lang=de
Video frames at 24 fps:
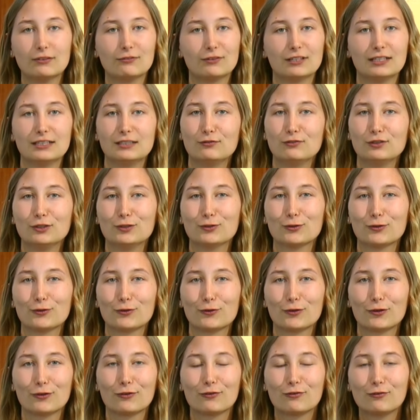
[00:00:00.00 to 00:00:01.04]
weil die Videos
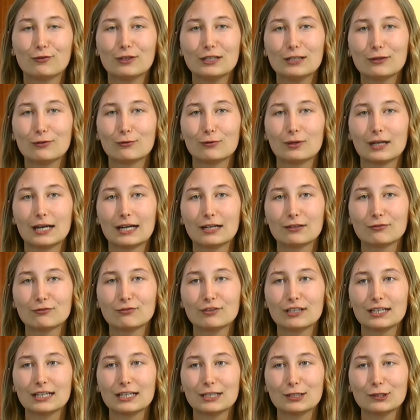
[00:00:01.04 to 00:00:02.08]
sonst viel zu lang
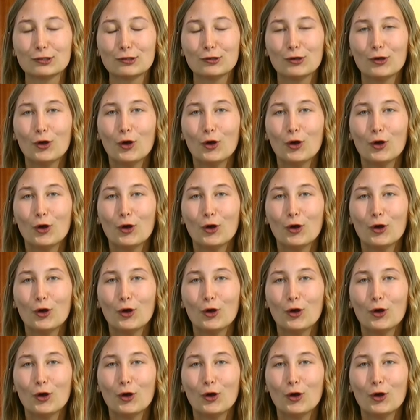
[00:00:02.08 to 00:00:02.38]
wären.